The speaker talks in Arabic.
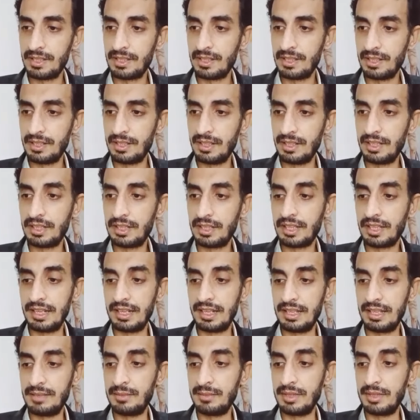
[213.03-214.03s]
ليه
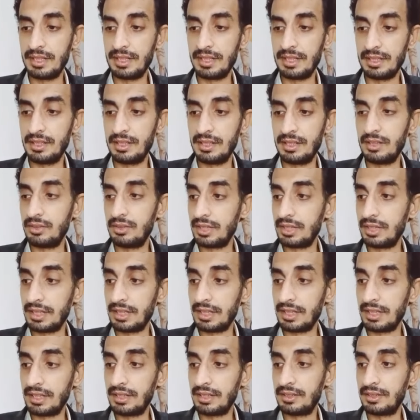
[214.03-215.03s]
الكلام اللي احنا قلنا
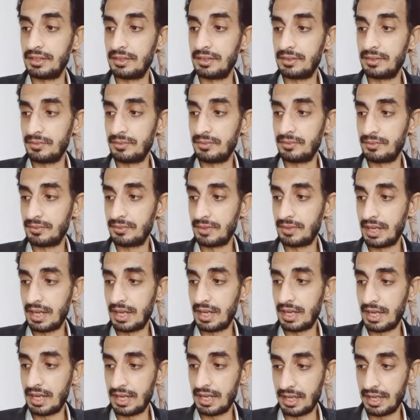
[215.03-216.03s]
ايه
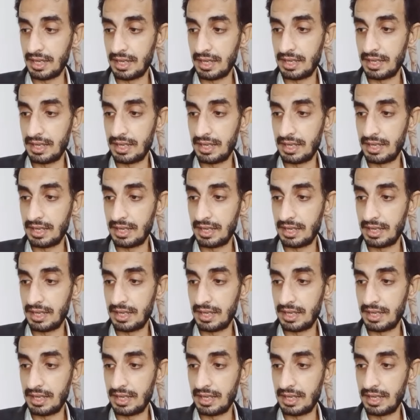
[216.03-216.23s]
عليها